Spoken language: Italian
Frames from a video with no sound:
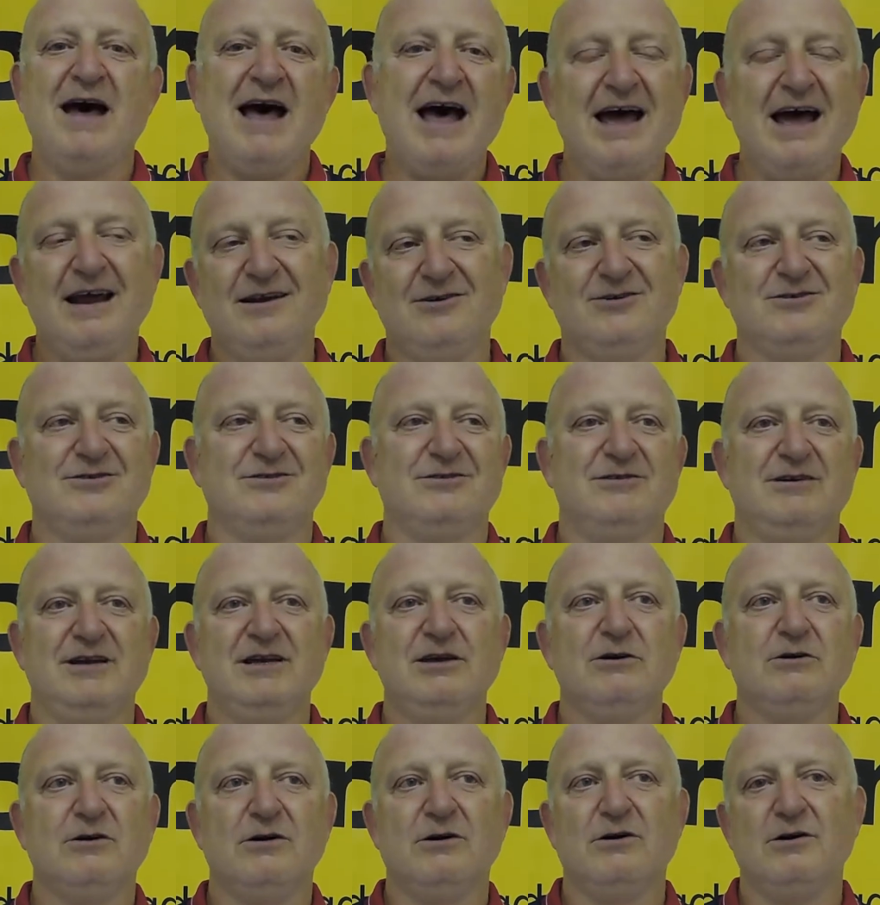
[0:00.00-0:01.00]
mano,
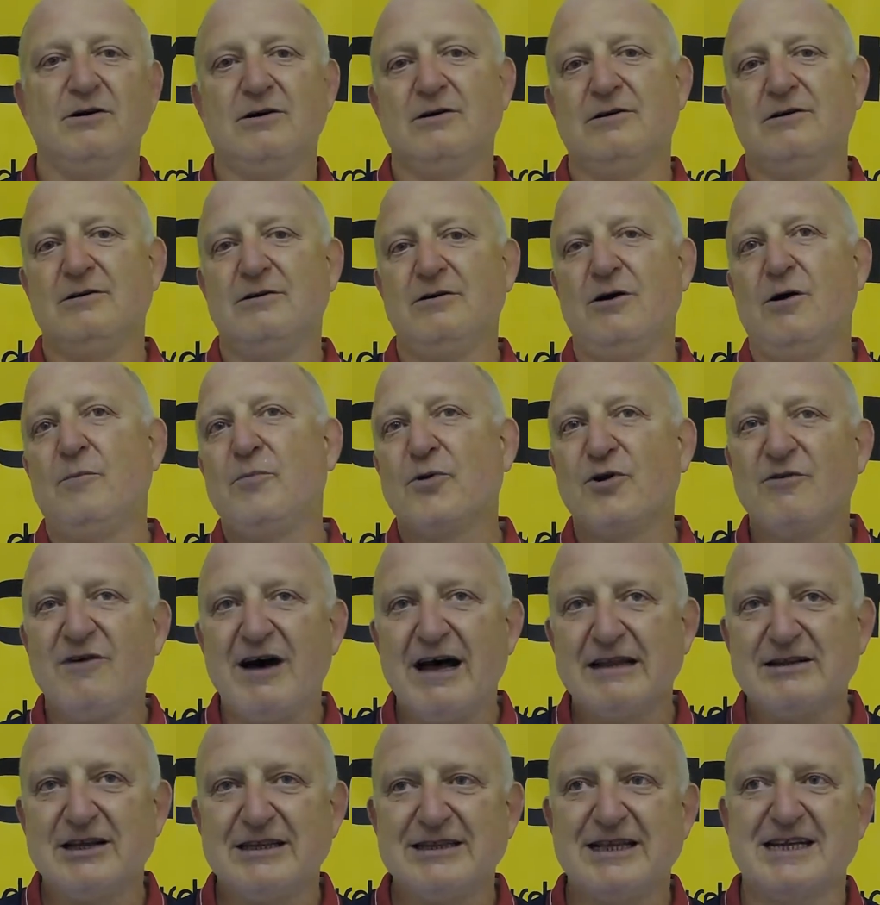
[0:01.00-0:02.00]
io ho
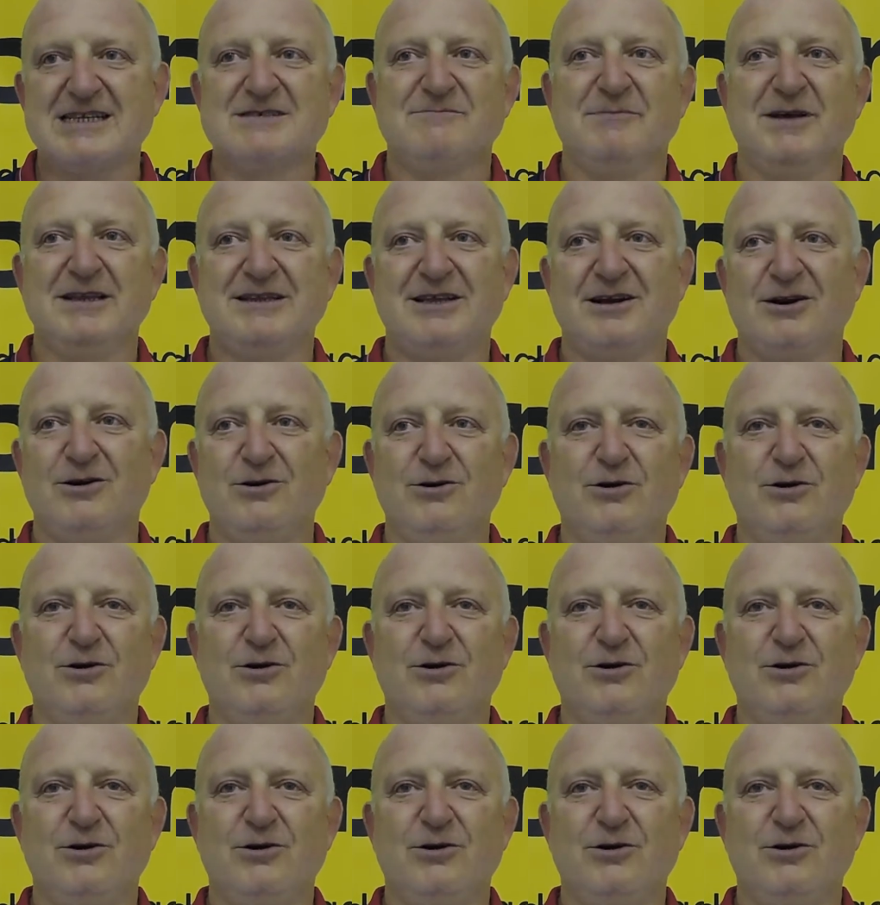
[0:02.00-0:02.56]
provato a trasmettere